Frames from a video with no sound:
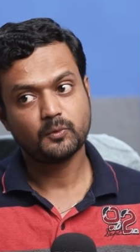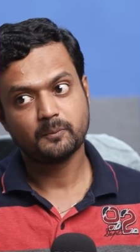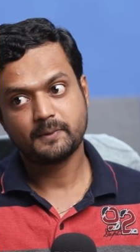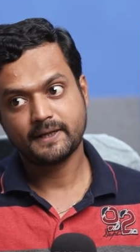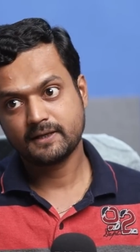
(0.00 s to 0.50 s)

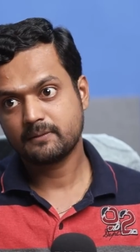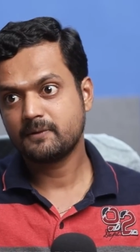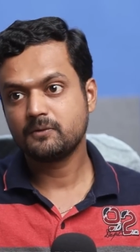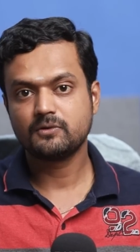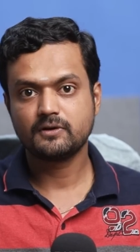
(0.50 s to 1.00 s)
ஒரு
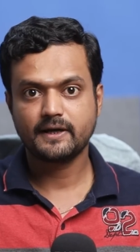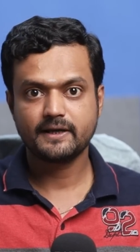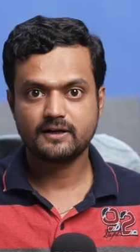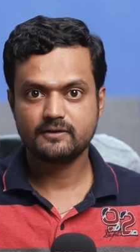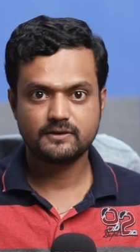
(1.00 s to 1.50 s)
பயங்கரமான ஒரு
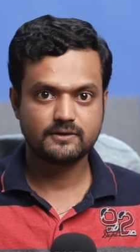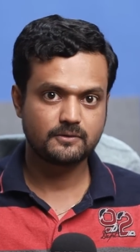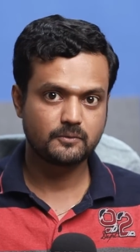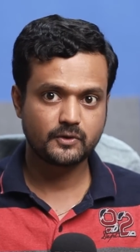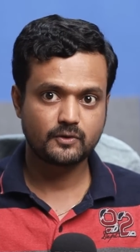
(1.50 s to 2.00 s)
ஹையர் லெவலில்
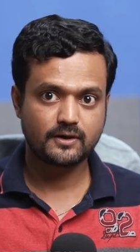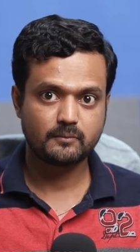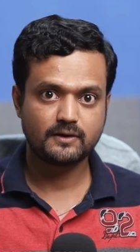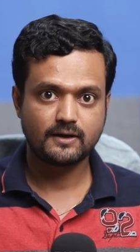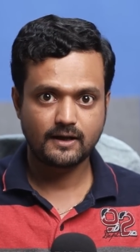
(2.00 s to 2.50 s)
இருக்கக்கூடிய ஒரு
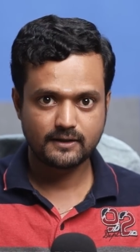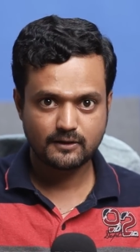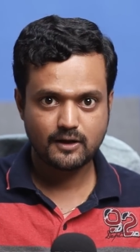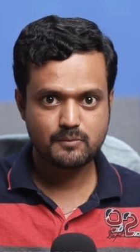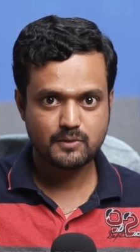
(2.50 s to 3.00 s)
ஆன்மா தான்
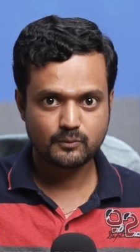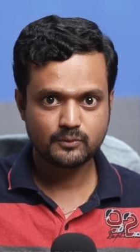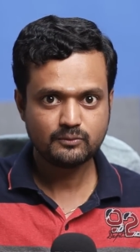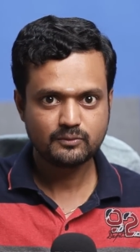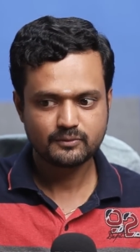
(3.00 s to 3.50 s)
அந்த
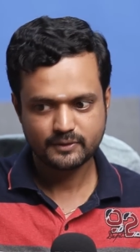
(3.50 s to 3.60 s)
ஆன்மாவும்